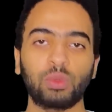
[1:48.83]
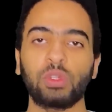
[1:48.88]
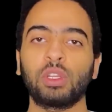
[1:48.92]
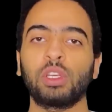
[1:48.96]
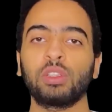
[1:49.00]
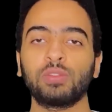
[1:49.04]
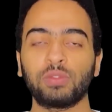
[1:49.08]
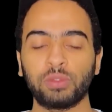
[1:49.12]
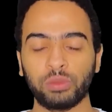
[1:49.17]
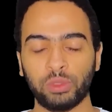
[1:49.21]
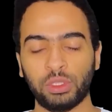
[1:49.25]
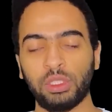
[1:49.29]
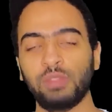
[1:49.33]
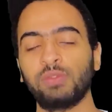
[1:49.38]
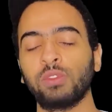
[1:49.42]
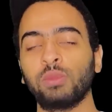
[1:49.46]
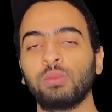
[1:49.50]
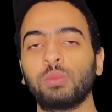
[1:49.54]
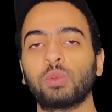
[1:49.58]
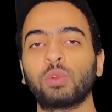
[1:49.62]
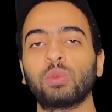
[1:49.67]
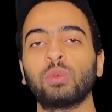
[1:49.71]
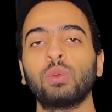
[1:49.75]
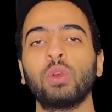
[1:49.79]
والايفون 11
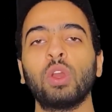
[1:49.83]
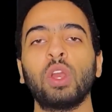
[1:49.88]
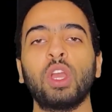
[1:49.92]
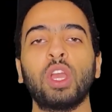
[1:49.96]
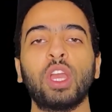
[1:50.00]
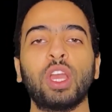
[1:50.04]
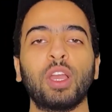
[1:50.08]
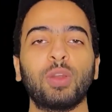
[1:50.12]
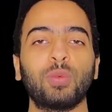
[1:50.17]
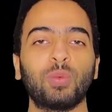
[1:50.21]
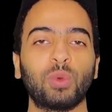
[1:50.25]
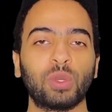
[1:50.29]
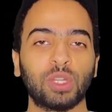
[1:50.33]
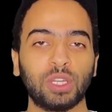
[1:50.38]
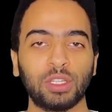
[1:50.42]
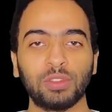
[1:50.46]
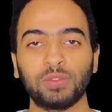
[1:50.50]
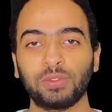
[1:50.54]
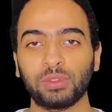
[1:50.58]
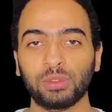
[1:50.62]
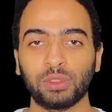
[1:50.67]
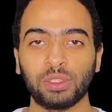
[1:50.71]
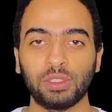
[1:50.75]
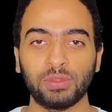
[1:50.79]
برو
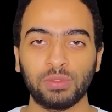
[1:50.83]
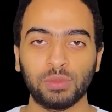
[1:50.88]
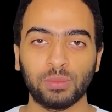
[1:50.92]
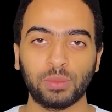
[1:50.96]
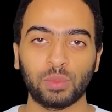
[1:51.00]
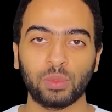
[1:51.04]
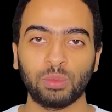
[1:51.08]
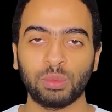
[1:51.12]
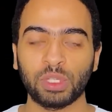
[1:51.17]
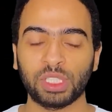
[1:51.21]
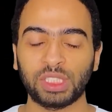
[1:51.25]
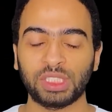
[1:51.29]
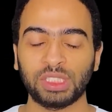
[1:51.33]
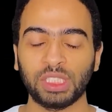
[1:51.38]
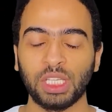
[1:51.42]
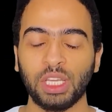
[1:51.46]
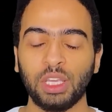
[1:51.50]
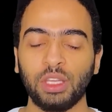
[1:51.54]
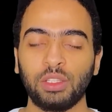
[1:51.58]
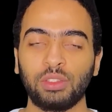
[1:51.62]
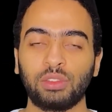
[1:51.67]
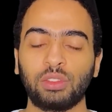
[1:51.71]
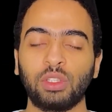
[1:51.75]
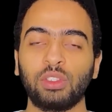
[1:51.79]
والايفون 11 برو ماكس
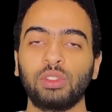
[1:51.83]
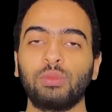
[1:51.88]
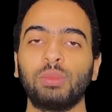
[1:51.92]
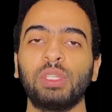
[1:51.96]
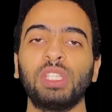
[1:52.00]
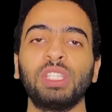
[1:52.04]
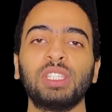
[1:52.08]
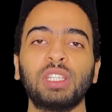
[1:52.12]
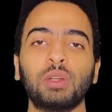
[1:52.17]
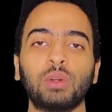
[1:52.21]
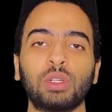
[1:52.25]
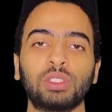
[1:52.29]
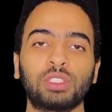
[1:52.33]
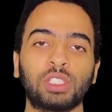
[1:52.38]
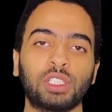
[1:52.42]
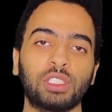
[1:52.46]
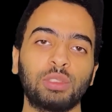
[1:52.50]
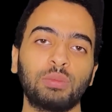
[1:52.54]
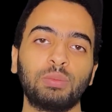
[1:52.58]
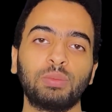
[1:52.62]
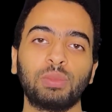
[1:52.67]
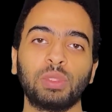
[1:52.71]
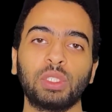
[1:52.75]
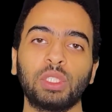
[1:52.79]
طيب ليه دوت
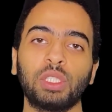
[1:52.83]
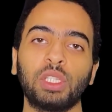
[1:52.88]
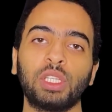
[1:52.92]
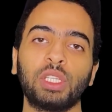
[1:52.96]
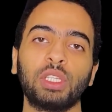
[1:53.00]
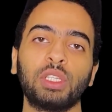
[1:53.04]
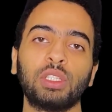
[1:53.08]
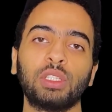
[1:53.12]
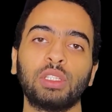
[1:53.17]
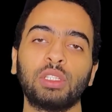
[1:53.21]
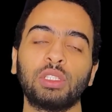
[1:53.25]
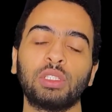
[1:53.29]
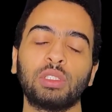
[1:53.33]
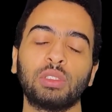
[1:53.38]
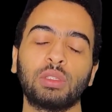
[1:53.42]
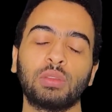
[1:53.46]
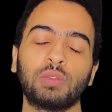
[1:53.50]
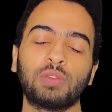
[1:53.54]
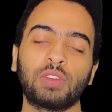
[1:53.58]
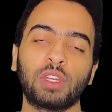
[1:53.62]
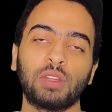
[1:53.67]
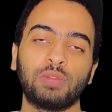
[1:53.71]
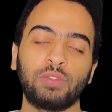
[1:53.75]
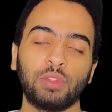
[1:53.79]
عيب لان
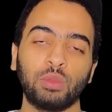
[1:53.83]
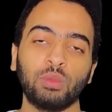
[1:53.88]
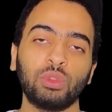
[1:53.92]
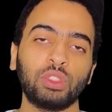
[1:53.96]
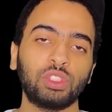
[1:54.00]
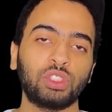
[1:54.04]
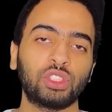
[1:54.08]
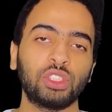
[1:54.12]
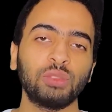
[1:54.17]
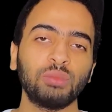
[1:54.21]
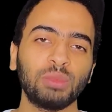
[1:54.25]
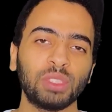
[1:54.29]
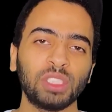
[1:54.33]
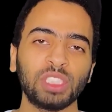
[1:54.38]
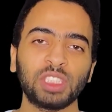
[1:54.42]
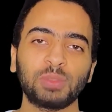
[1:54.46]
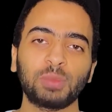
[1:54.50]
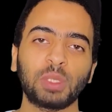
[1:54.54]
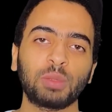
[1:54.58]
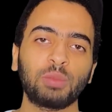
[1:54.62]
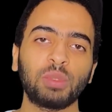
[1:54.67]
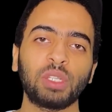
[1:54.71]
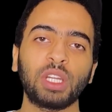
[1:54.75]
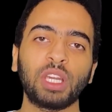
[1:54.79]
في 2020
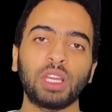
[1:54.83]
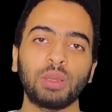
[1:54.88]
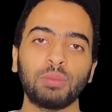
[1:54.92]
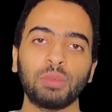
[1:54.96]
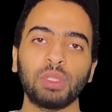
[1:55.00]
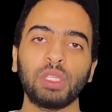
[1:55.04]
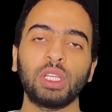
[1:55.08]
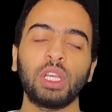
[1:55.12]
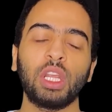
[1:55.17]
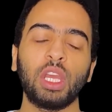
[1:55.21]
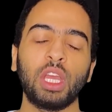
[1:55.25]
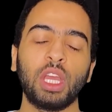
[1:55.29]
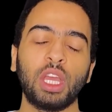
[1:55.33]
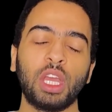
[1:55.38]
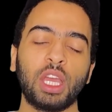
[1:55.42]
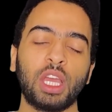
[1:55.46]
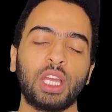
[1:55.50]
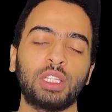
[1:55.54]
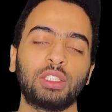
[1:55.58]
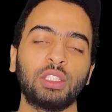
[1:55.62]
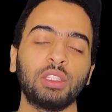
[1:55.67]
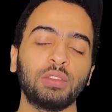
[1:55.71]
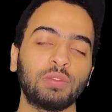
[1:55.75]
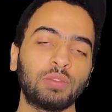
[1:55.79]
بنسبه كبيره ابل
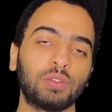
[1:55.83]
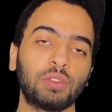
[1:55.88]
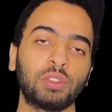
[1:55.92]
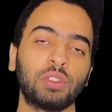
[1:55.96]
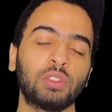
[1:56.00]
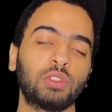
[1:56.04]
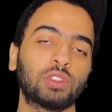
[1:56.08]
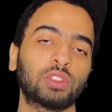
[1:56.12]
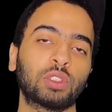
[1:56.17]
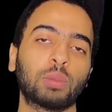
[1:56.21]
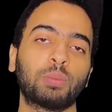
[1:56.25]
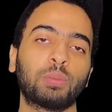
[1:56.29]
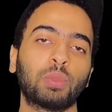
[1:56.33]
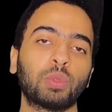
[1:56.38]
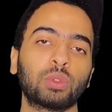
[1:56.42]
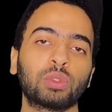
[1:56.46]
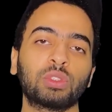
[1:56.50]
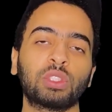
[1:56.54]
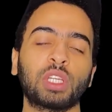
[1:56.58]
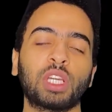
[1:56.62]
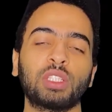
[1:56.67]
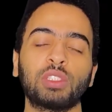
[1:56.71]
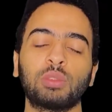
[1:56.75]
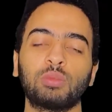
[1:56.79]
هتقفل
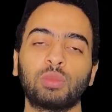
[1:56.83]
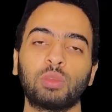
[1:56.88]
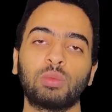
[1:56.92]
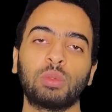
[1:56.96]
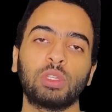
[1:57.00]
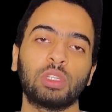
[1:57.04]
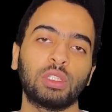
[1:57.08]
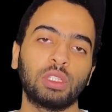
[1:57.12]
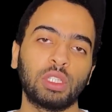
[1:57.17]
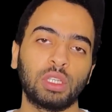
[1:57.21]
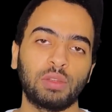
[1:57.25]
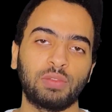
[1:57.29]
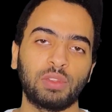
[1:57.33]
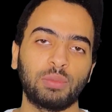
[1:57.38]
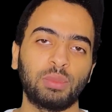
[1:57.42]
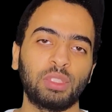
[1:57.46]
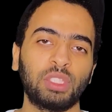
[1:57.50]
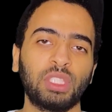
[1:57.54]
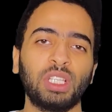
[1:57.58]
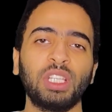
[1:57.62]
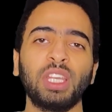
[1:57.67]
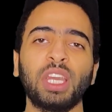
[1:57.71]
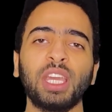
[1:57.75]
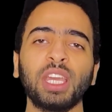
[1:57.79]
السبورت عن الموبايل ده
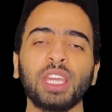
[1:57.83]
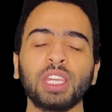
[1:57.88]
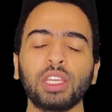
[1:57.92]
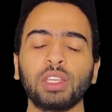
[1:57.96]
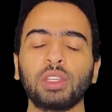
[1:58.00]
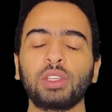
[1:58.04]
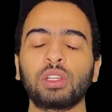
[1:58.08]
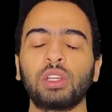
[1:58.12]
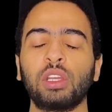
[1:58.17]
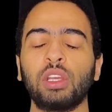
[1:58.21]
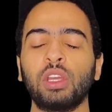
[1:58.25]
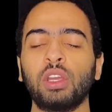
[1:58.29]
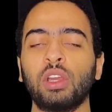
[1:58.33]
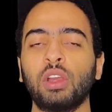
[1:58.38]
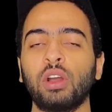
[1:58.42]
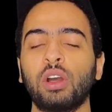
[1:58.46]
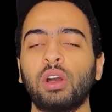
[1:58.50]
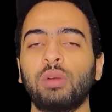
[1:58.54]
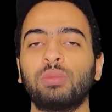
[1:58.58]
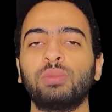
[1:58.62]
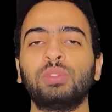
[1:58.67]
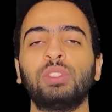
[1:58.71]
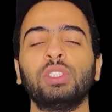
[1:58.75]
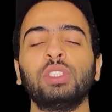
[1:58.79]
فبالتالي اخر
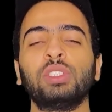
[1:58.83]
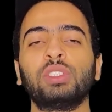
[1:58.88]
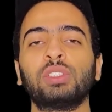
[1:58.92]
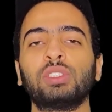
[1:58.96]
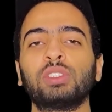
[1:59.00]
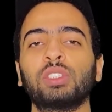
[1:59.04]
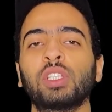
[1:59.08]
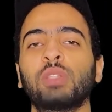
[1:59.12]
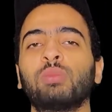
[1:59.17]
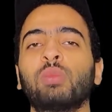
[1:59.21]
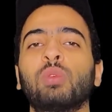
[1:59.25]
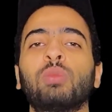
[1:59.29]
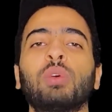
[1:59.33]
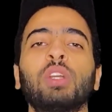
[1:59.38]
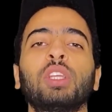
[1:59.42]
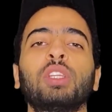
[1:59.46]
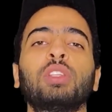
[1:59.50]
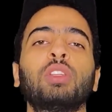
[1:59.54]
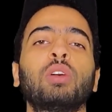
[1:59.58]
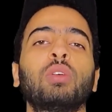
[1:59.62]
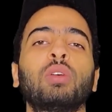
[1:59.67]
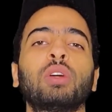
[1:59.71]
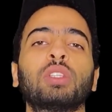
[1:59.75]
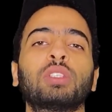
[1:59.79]
ابديت
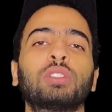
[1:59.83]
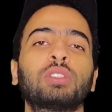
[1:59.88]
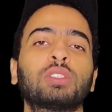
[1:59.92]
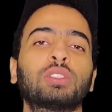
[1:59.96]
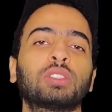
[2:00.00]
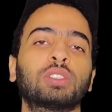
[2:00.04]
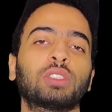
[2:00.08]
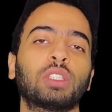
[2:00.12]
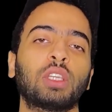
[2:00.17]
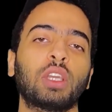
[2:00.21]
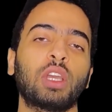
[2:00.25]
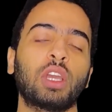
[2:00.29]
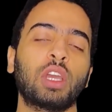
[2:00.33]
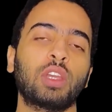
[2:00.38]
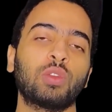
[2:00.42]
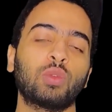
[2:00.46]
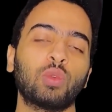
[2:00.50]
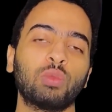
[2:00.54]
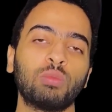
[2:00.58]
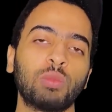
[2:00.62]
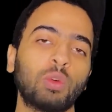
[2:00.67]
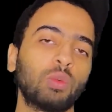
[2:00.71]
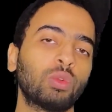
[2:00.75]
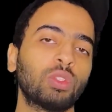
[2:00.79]
الموبايل دوت
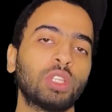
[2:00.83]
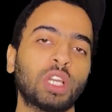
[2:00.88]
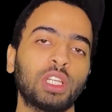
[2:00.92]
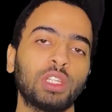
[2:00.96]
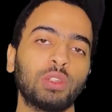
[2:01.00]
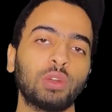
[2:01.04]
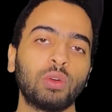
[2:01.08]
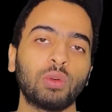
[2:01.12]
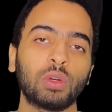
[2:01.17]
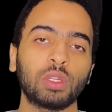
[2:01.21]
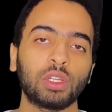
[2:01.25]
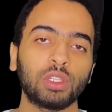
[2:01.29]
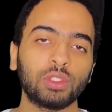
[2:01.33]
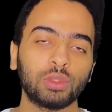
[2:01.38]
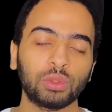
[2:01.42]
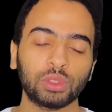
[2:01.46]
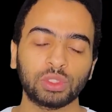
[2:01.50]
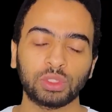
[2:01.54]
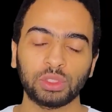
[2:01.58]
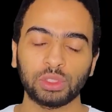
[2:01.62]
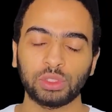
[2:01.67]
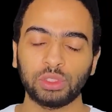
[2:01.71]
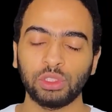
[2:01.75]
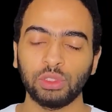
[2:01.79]
هيكون موجود عليه هو الاي او
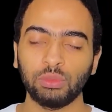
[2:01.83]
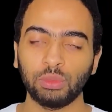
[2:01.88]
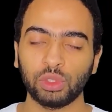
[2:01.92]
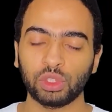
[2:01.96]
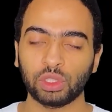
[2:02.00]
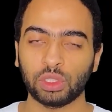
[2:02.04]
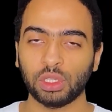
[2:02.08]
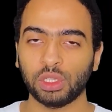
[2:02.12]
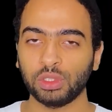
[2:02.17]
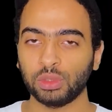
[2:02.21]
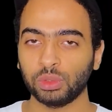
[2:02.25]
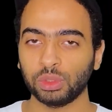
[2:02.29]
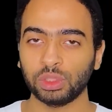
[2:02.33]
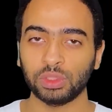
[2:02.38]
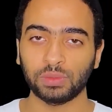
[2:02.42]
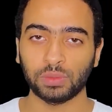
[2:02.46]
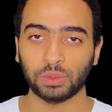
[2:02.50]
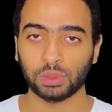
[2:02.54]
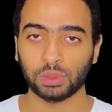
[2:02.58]
اس 13 مش الاي او اس